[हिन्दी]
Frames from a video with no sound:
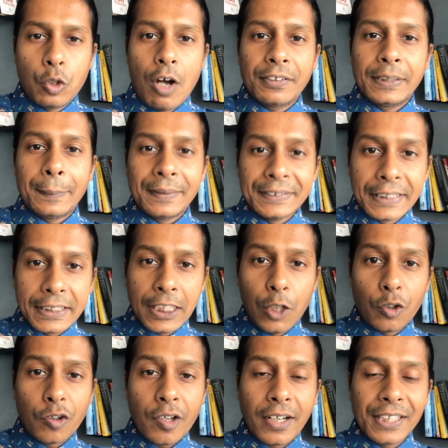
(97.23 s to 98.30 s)
तो आप समझ सकते
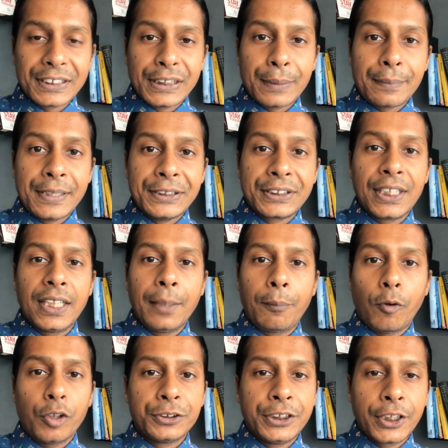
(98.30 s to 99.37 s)
हो कि कस्टमर्स के
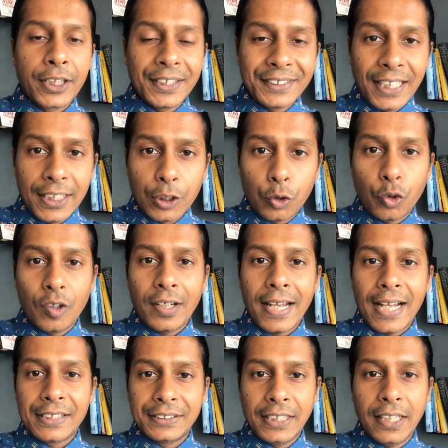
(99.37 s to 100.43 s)
डिपॉजिट के साथ इन्होंने
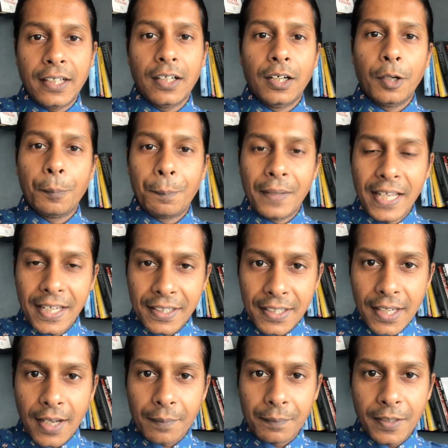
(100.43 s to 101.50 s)
कैसे प्ले
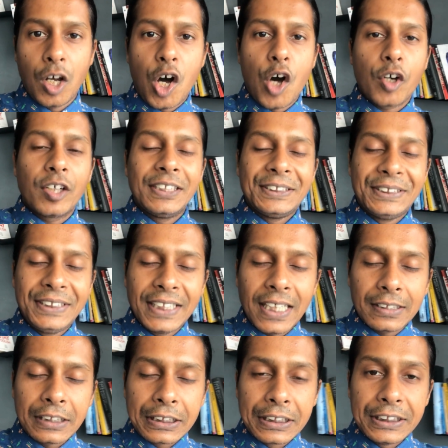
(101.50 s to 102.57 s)
किया और इसी
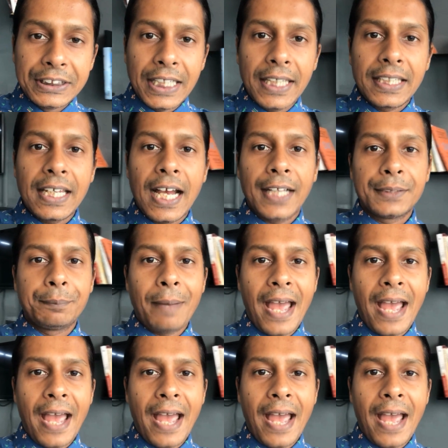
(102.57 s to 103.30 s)
का नतीजा है कि आज